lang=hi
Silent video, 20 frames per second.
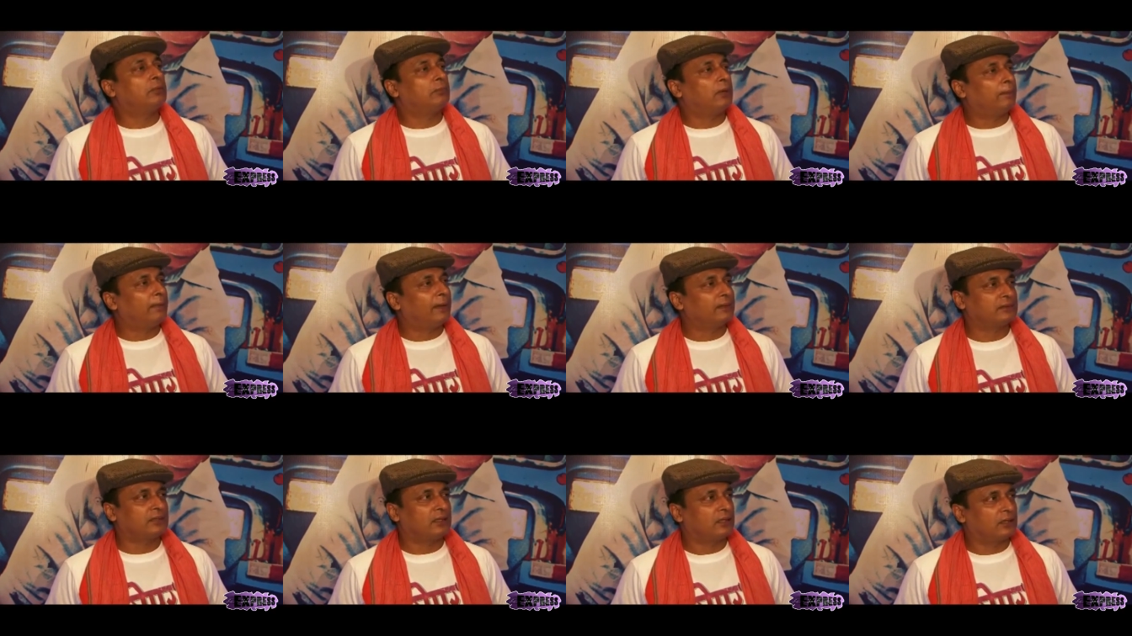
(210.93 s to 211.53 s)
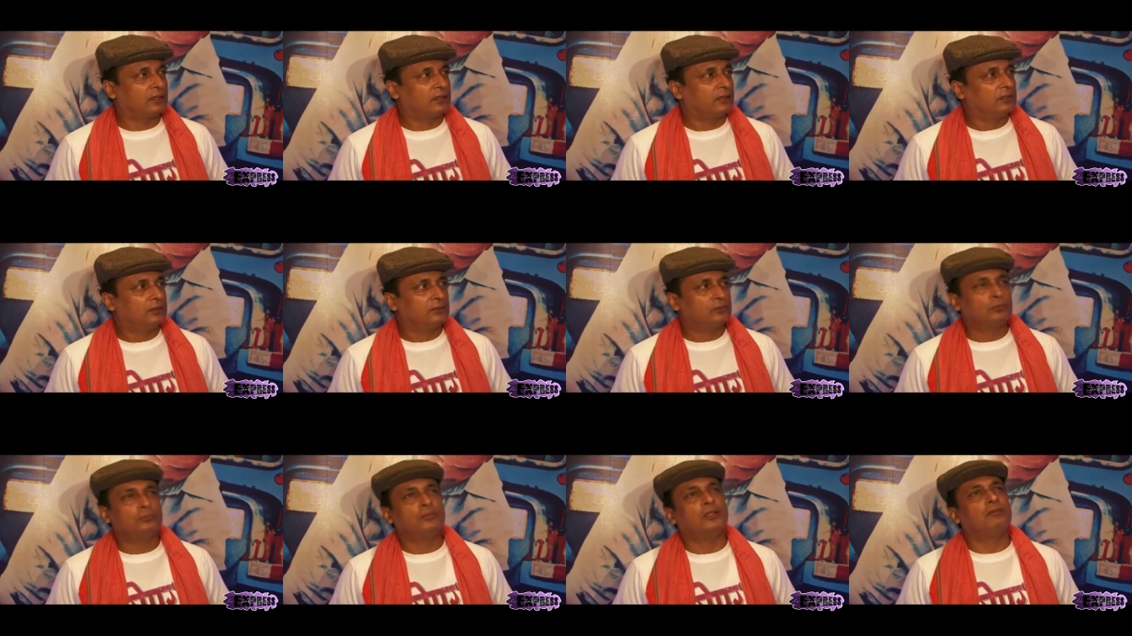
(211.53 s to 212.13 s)
जिसमें हम आप बात कर
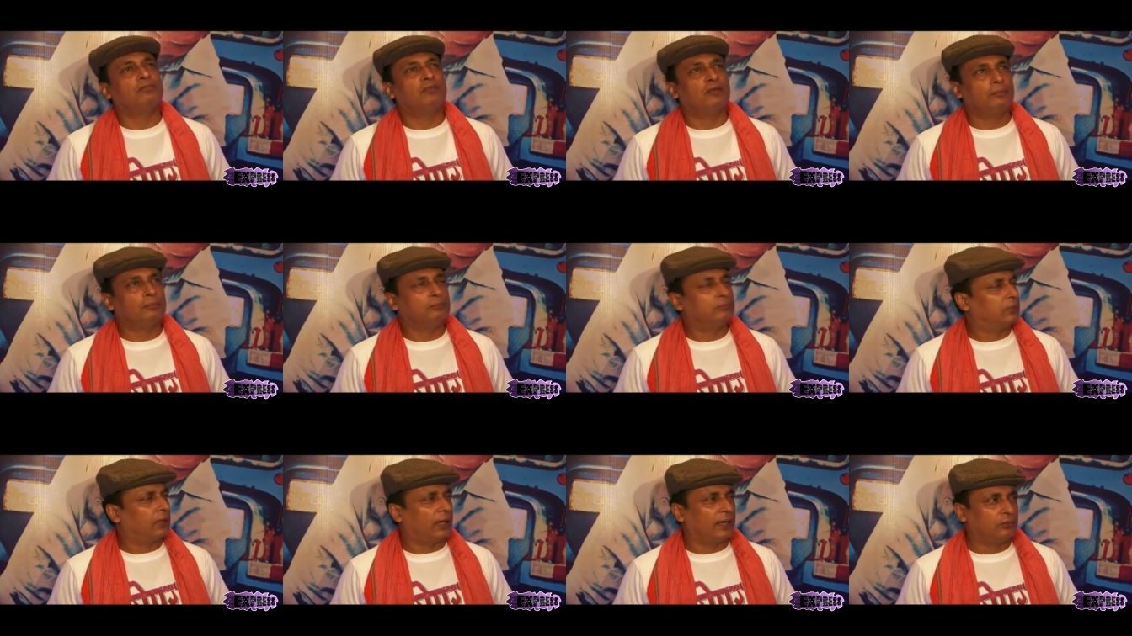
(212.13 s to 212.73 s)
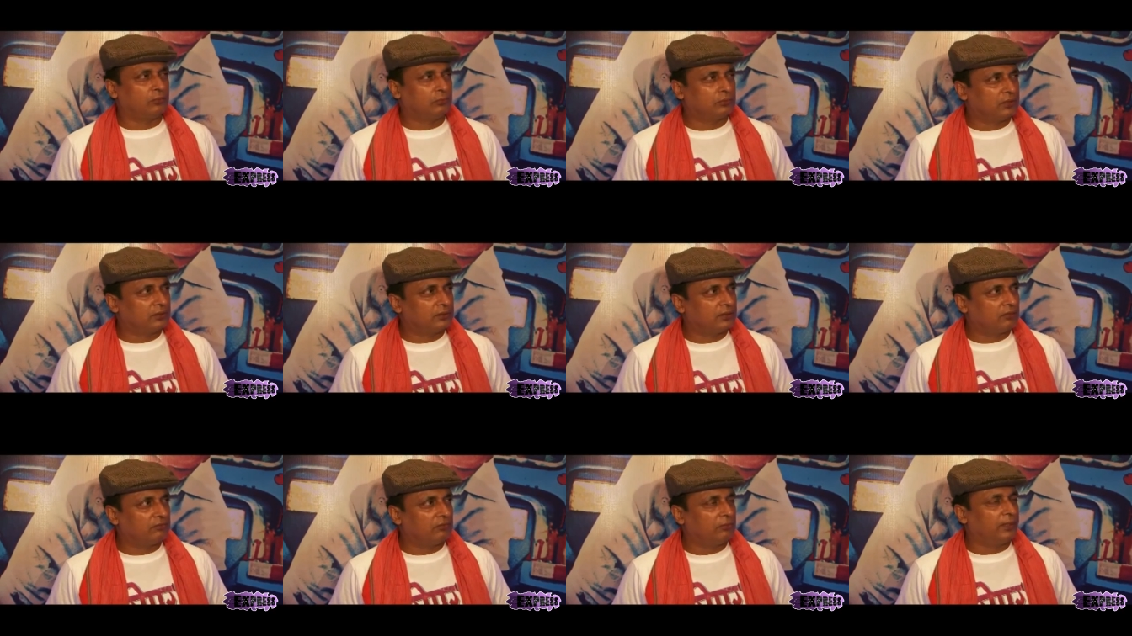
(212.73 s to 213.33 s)
रहे हैं तो देर विल आई
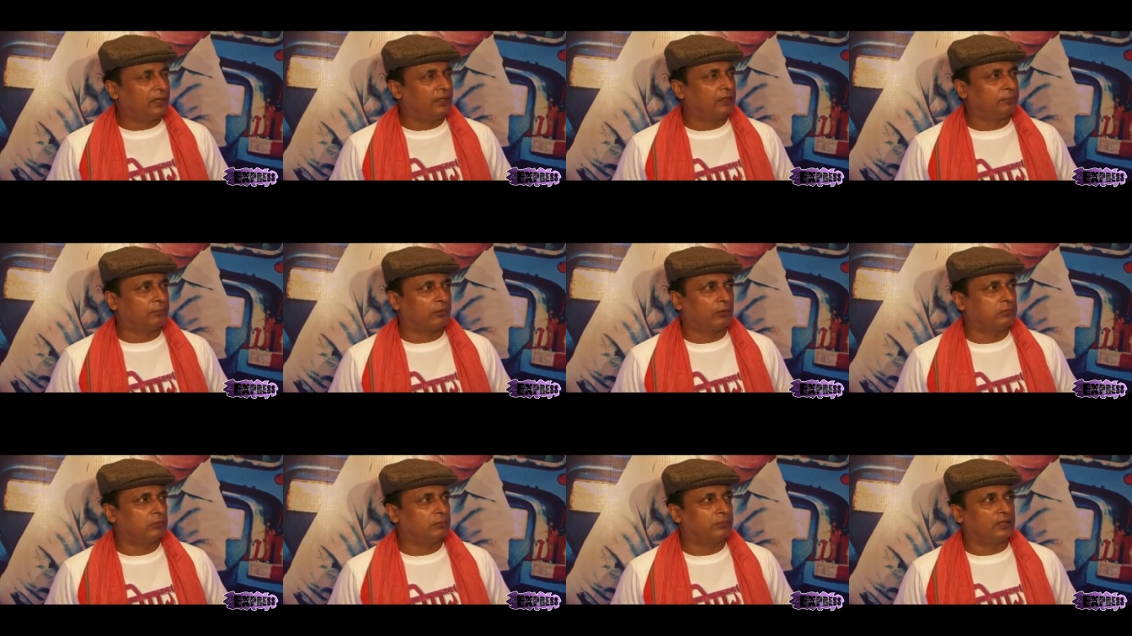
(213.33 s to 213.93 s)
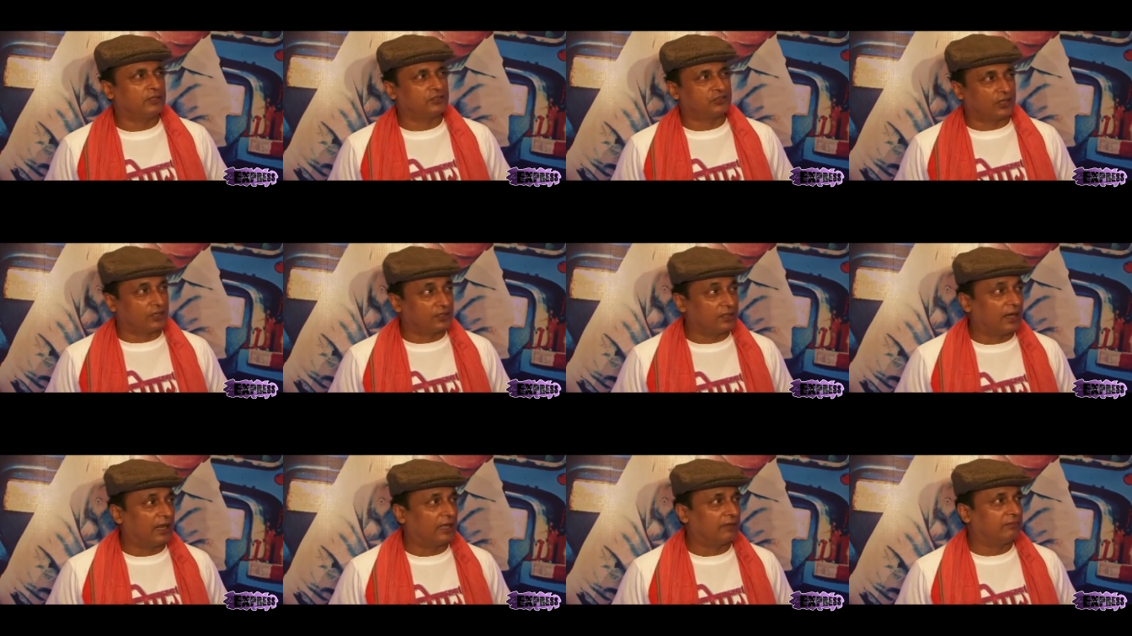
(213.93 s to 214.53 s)
डोंट थिंक देर विल बी एनी प्रॉब्लम इन
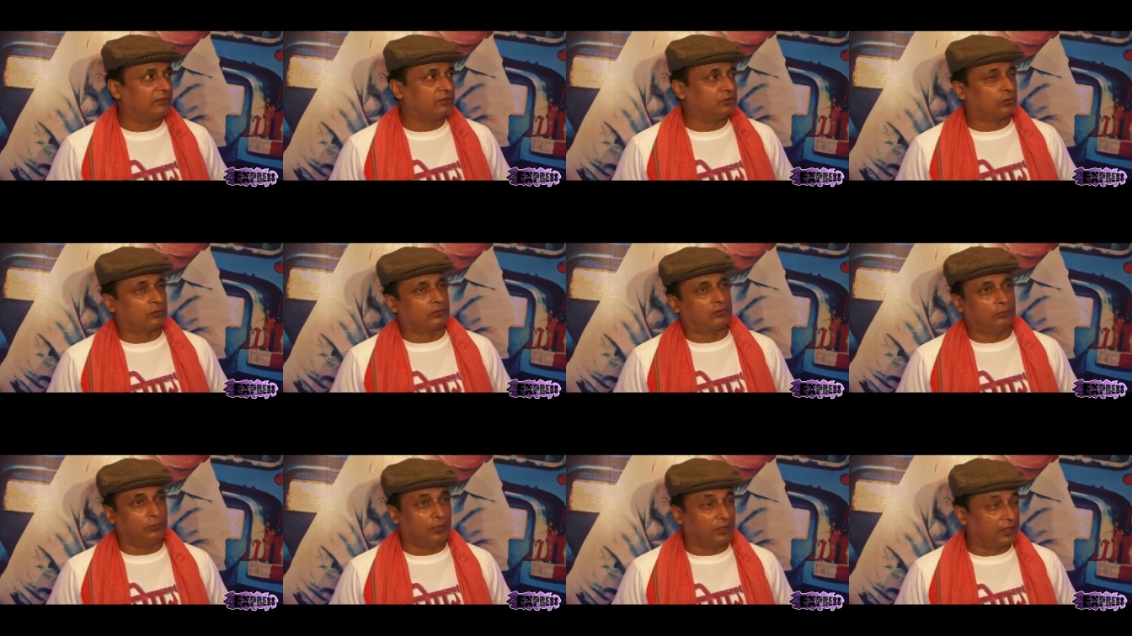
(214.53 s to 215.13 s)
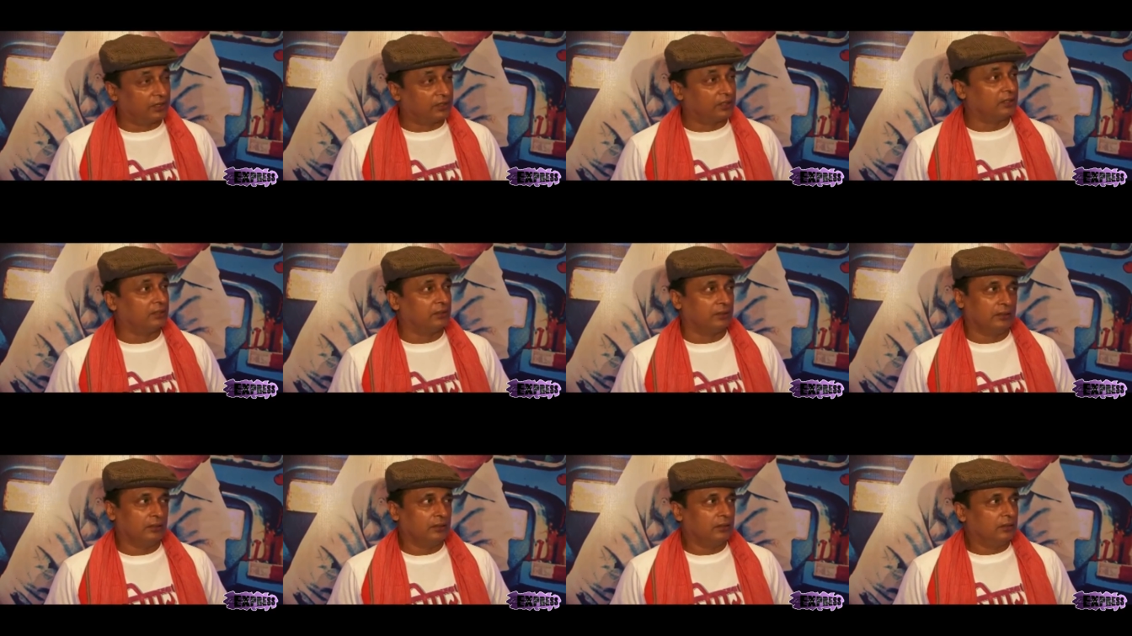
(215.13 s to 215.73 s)
अंडरस्टैंड द लैंग्वेज और
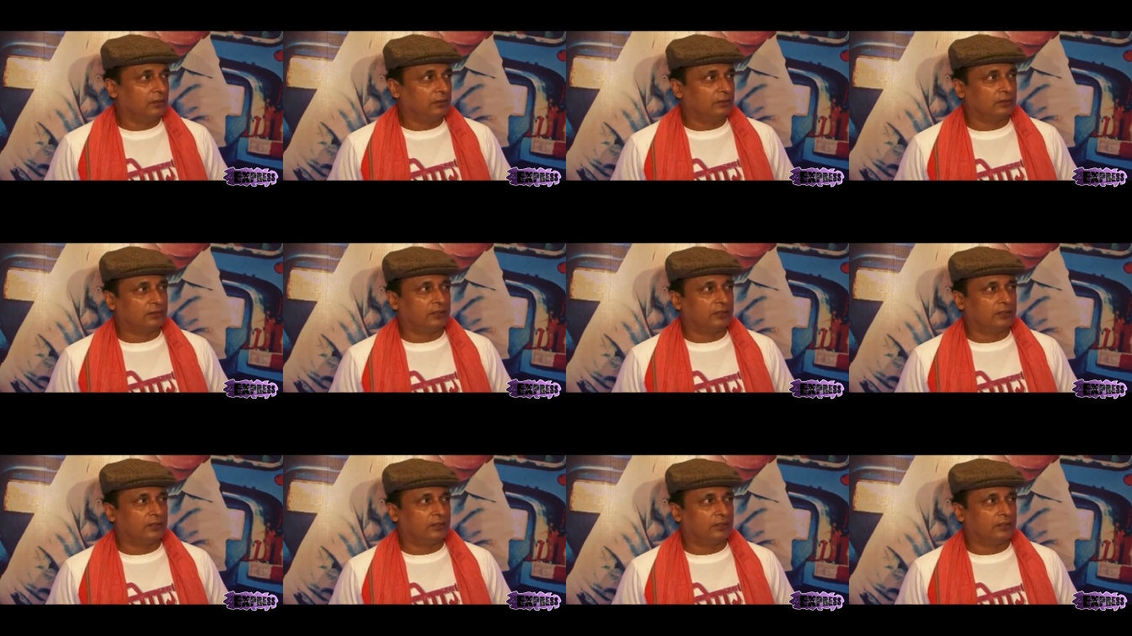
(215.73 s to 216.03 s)
कम्युनिकेटिंग